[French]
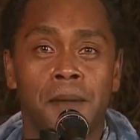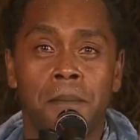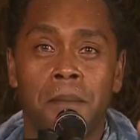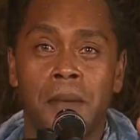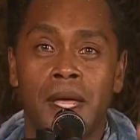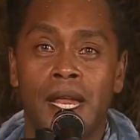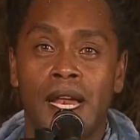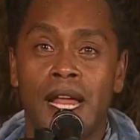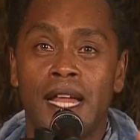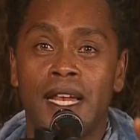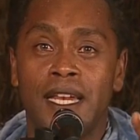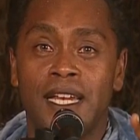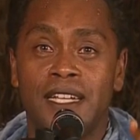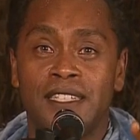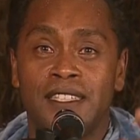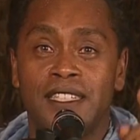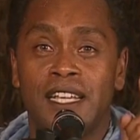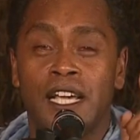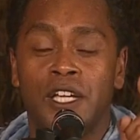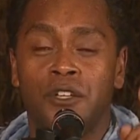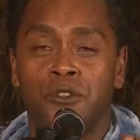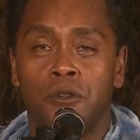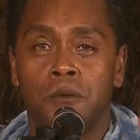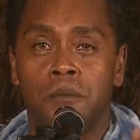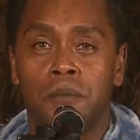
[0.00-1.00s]

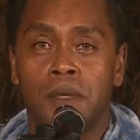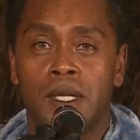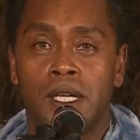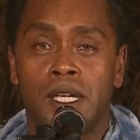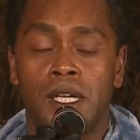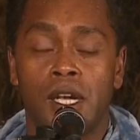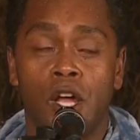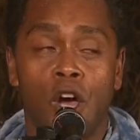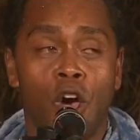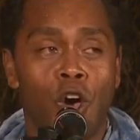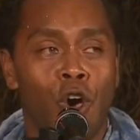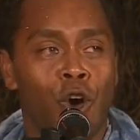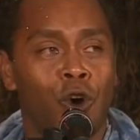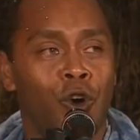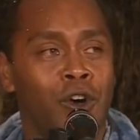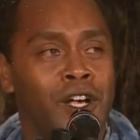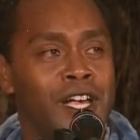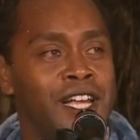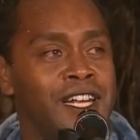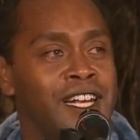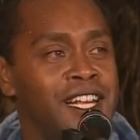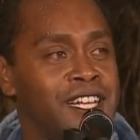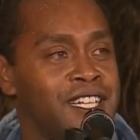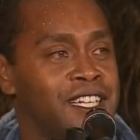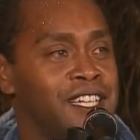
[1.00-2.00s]
Mélanésia 2000 en
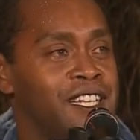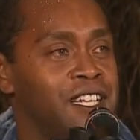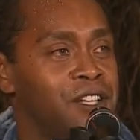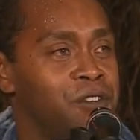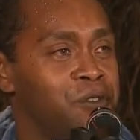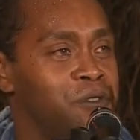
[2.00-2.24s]
Kanaki,